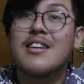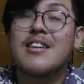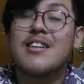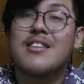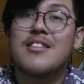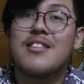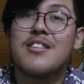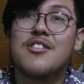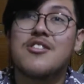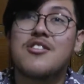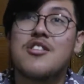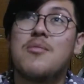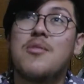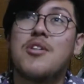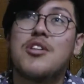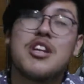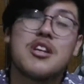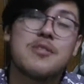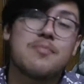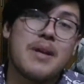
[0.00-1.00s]
No es como
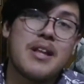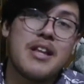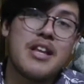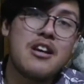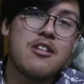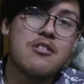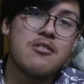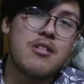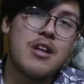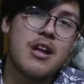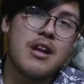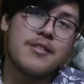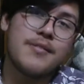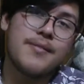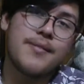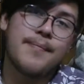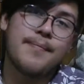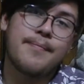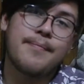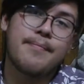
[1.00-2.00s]
otras películas.
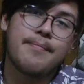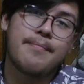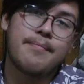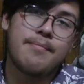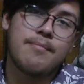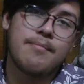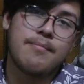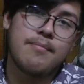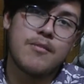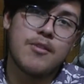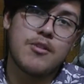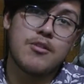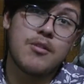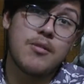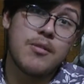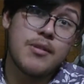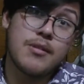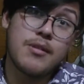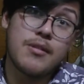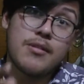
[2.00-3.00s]
Estoy
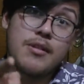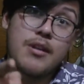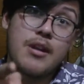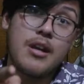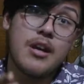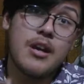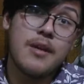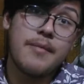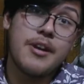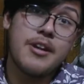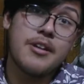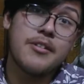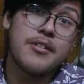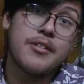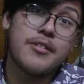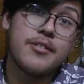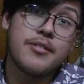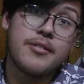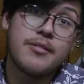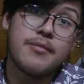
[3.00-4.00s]
viendo ti
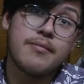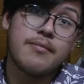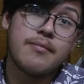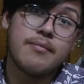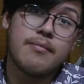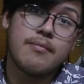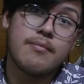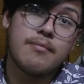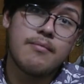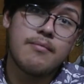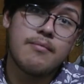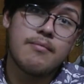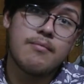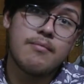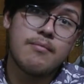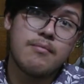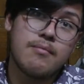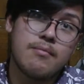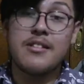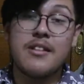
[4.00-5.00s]
Avengers. También
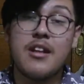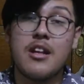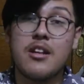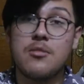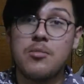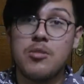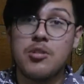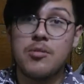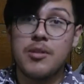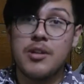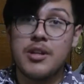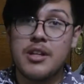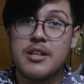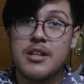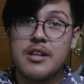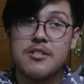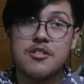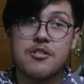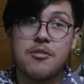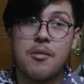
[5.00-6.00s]
tienen escenas muy
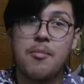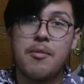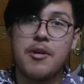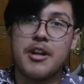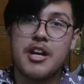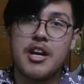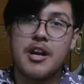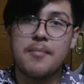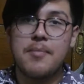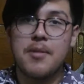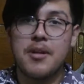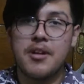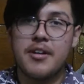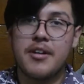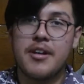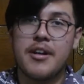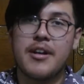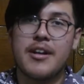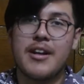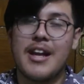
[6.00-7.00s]
bonitas, como por ejemplo el,
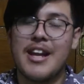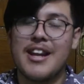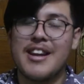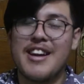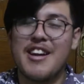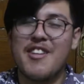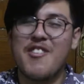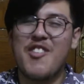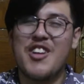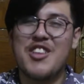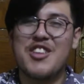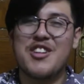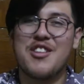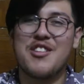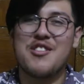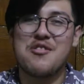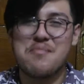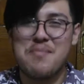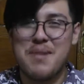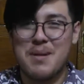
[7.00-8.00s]
reencuentro de
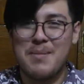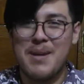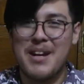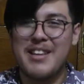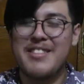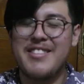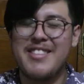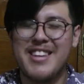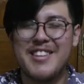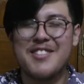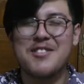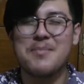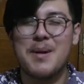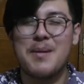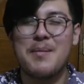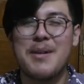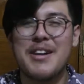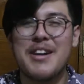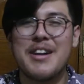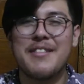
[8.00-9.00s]
Superman. Sí,
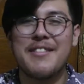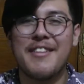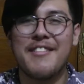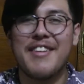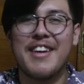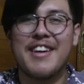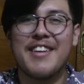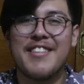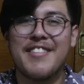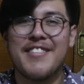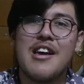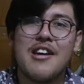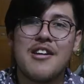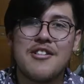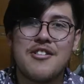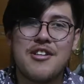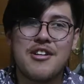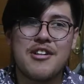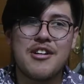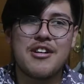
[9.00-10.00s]
Superman revive.
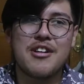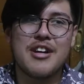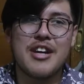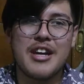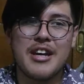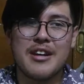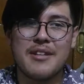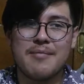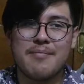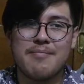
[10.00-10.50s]
Yo creo que,